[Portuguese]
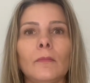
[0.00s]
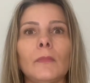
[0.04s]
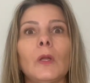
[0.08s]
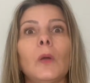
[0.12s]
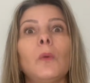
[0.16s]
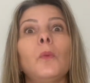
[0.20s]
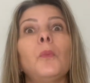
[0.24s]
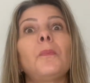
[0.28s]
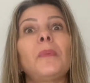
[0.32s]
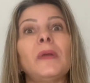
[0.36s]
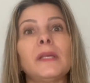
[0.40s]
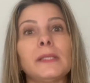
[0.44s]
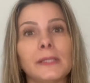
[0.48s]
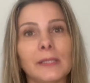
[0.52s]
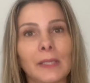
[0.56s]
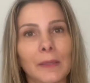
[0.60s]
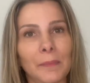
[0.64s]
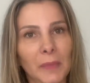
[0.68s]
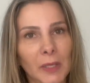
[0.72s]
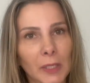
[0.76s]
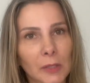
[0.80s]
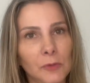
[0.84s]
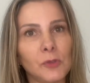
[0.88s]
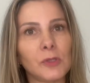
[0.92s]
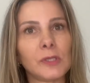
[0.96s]
O
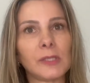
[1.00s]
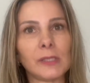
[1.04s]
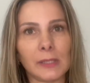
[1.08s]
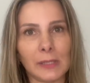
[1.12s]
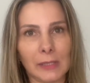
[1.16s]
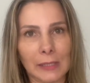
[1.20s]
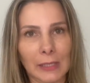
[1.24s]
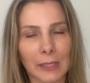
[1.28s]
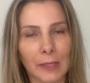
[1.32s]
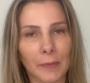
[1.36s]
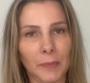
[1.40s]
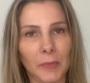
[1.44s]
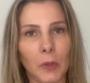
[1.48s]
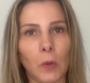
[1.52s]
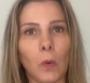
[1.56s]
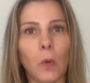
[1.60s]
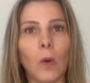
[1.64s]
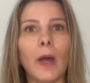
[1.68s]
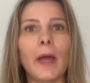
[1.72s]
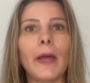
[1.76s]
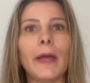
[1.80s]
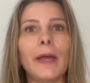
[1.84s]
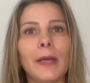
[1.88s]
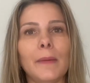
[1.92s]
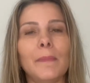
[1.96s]
pensamento sistêmico
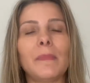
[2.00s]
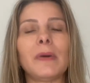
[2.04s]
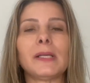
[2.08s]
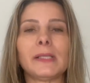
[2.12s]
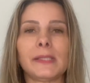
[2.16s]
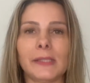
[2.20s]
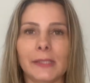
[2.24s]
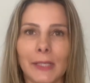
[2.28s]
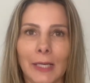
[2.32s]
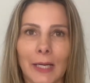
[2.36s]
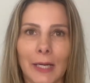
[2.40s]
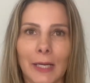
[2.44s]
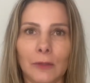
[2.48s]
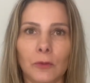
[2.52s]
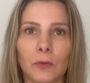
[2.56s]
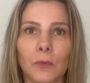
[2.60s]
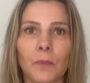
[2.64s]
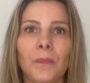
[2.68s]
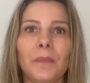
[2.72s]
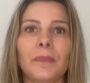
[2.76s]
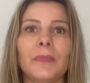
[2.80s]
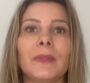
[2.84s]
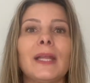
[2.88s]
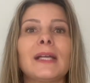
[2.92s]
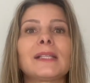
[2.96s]
é baseado
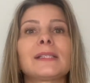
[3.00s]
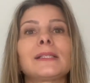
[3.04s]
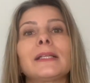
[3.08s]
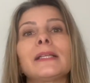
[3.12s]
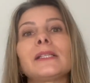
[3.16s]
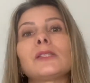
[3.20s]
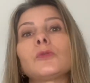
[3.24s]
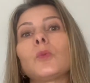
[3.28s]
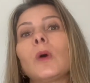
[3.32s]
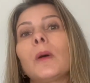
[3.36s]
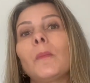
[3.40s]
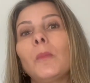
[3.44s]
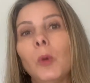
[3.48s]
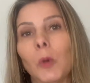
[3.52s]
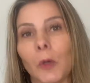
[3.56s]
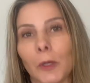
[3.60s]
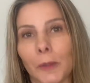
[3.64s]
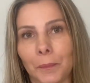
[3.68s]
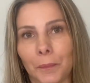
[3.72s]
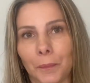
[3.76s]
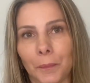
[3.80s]
nas leis do amor